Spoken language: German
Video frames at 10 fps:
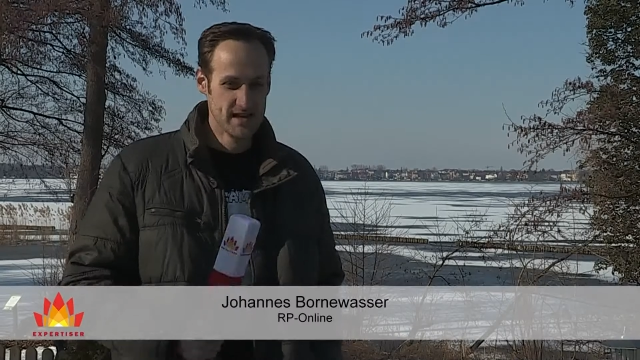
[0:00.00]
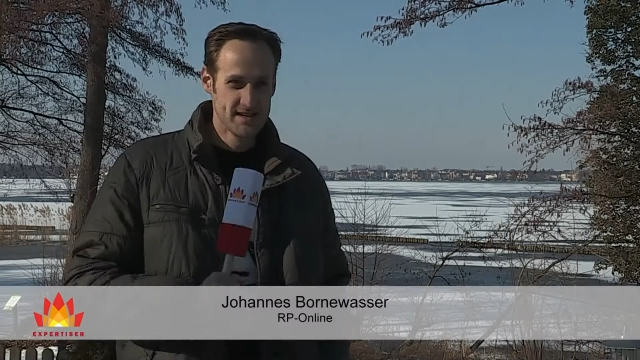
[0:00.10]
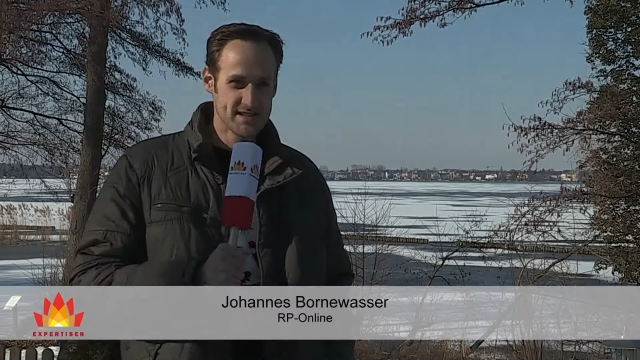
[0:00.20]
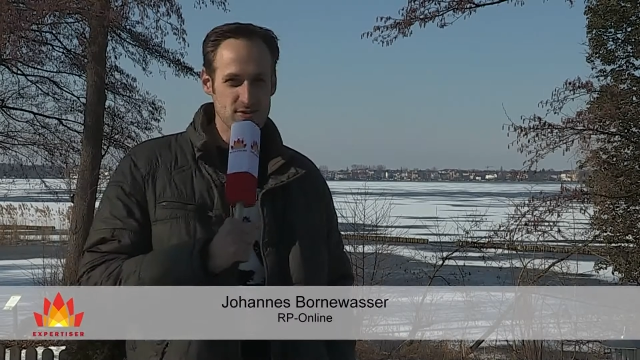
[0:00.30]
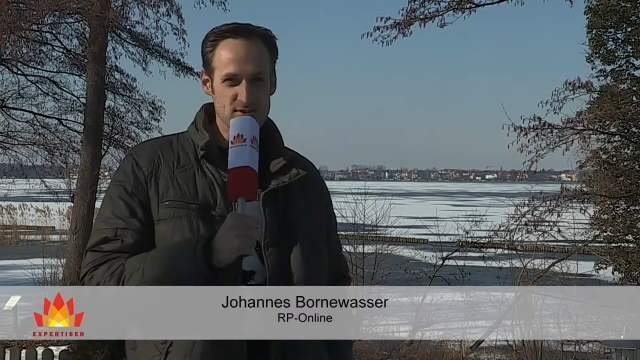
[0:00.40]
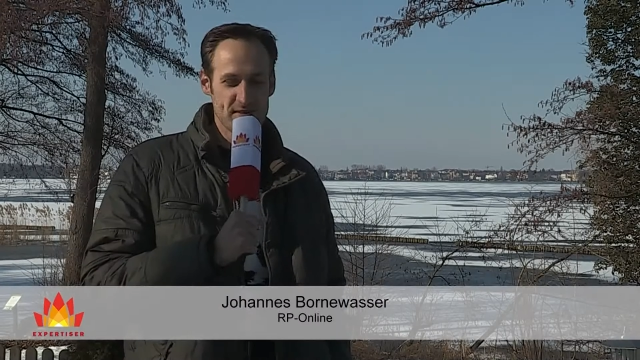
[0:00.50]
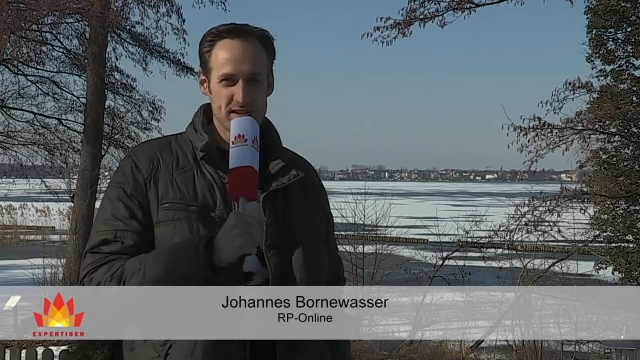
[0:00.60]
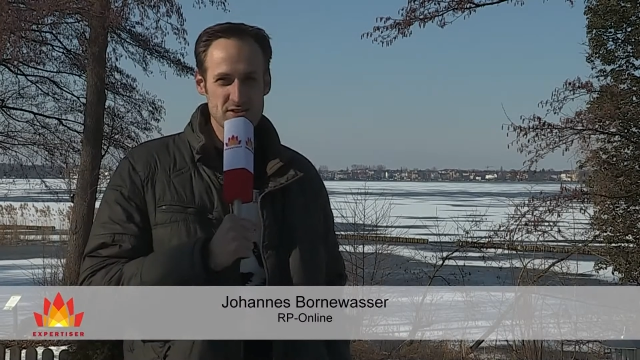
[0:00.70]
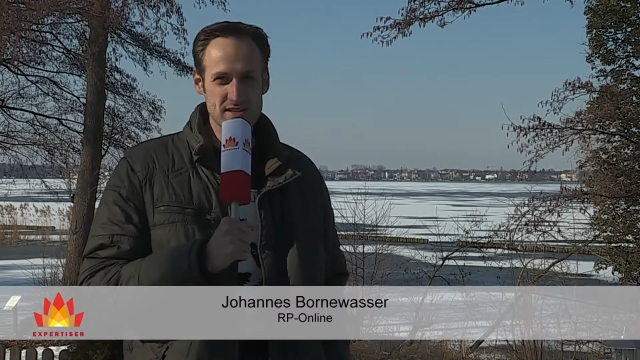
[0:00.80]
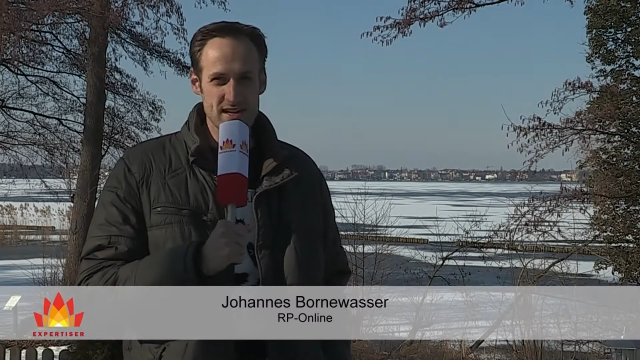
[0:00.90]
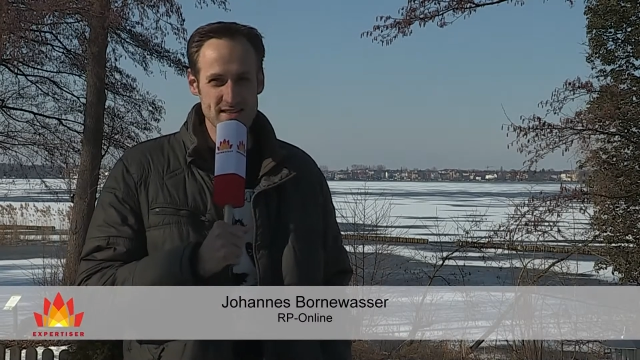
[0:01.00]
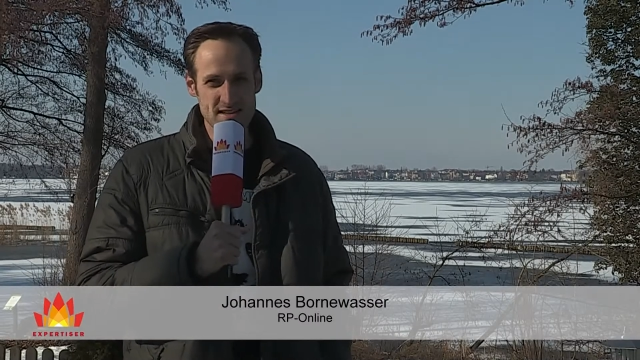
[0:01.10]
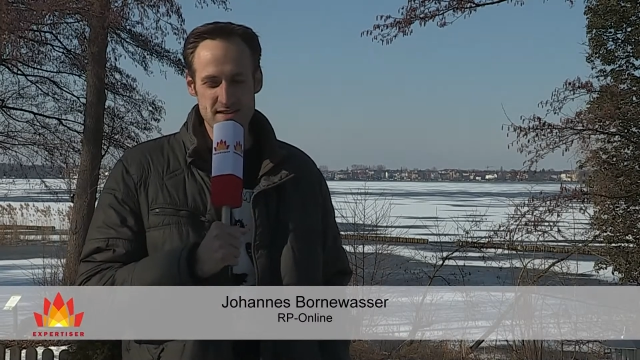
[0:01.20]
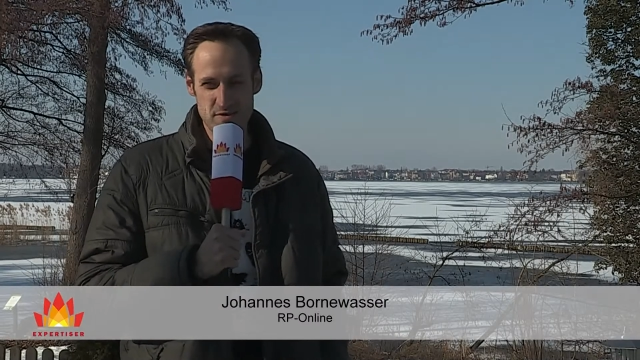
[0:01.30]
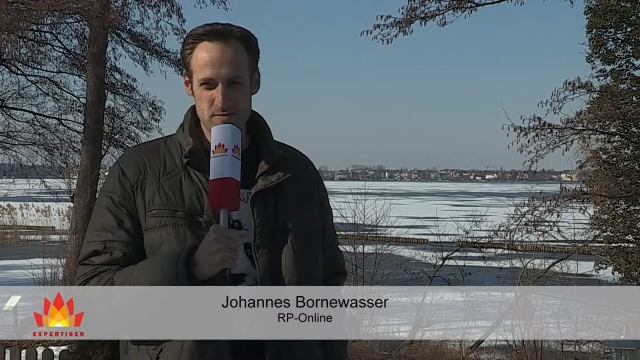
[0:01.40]
SEO
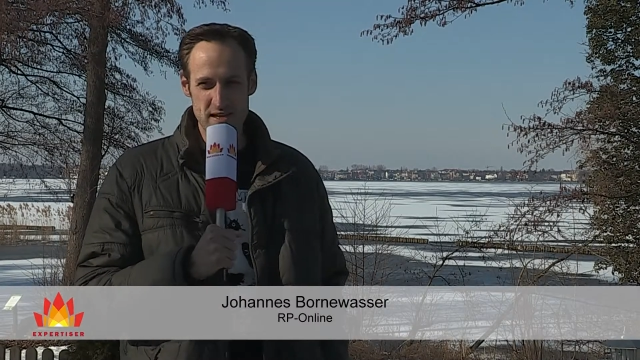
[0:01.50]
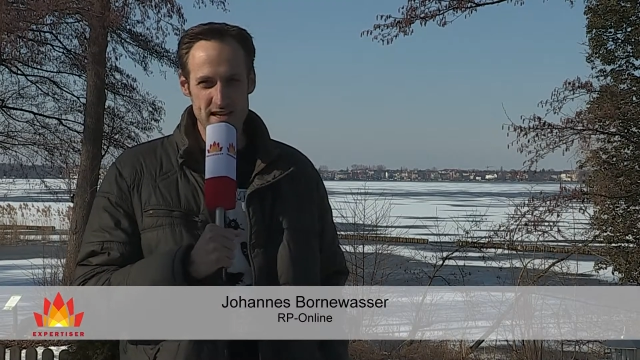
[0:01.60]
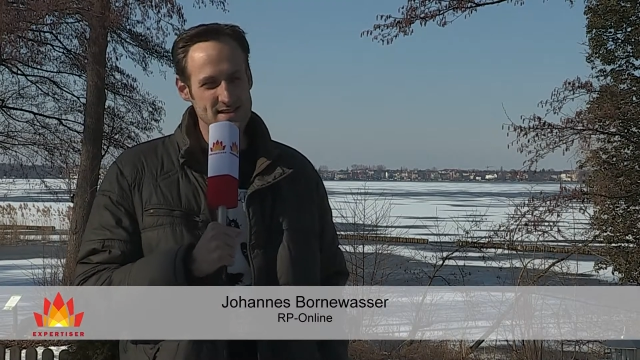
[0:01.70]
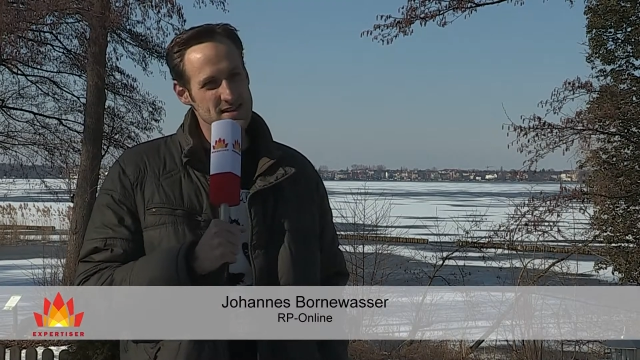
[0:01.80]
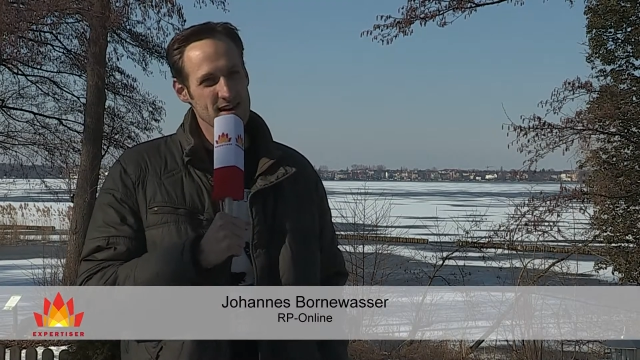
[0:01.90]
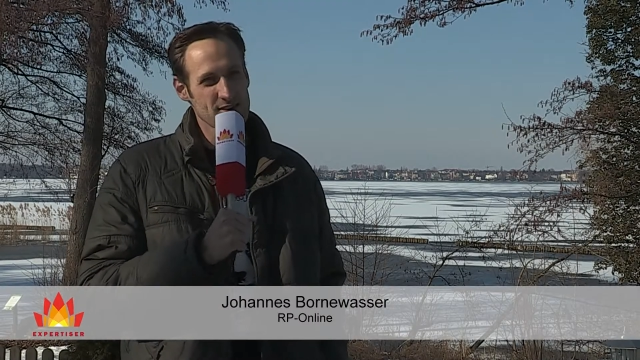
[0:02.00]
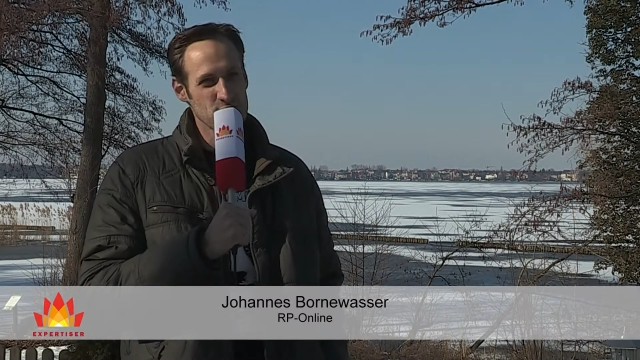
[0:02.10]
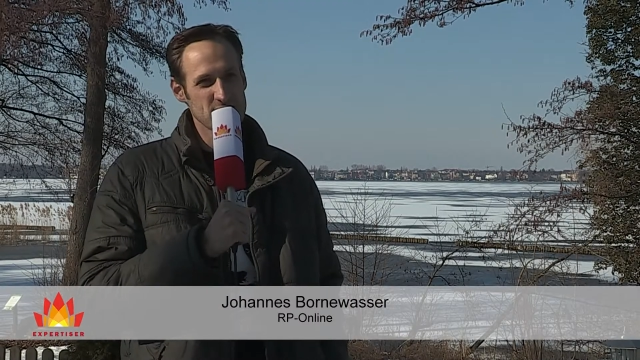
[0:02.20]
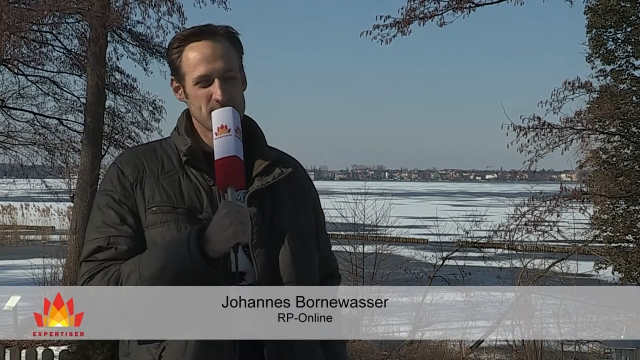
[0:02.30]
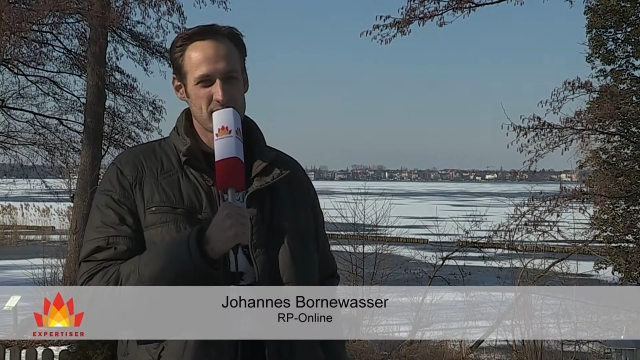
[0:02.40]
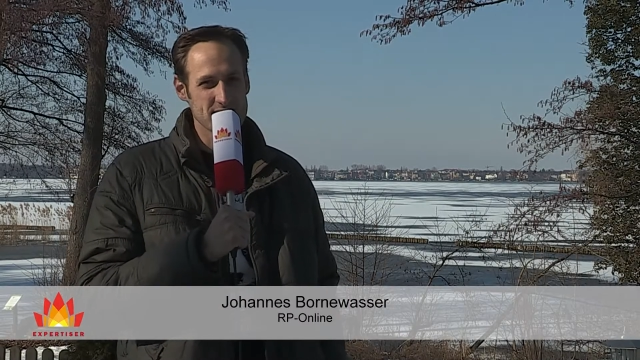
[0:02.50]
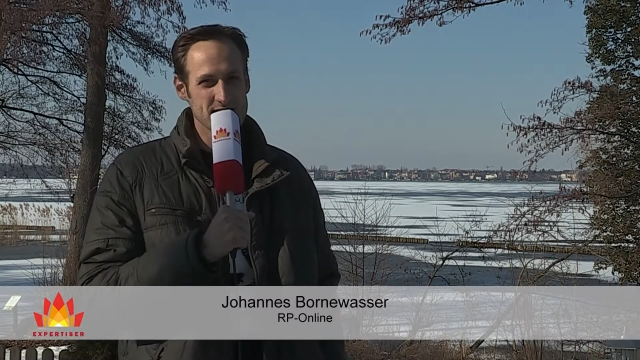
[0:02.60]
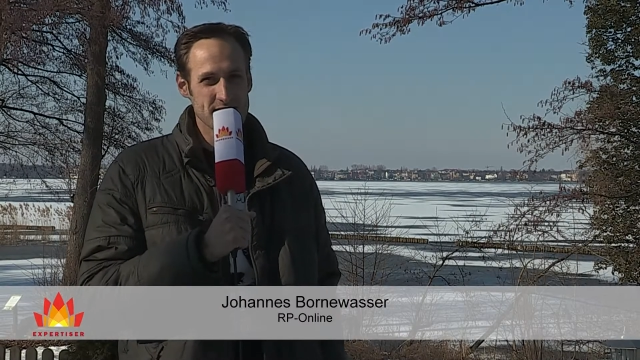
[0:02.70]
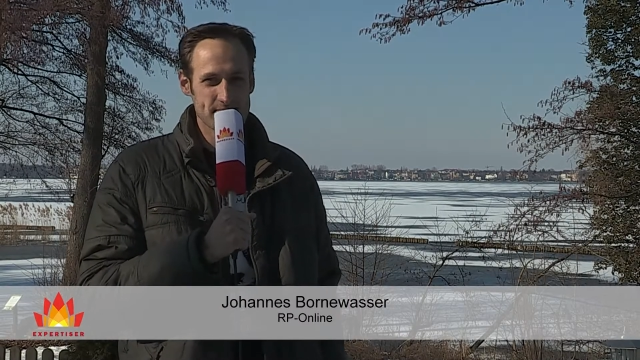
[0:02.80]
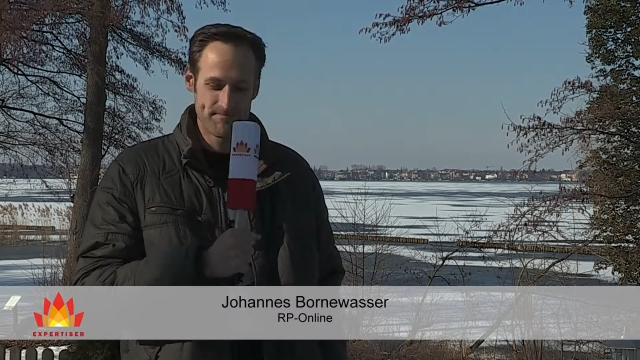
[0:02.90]
2013 ist für mich ganz klar Content Marketing.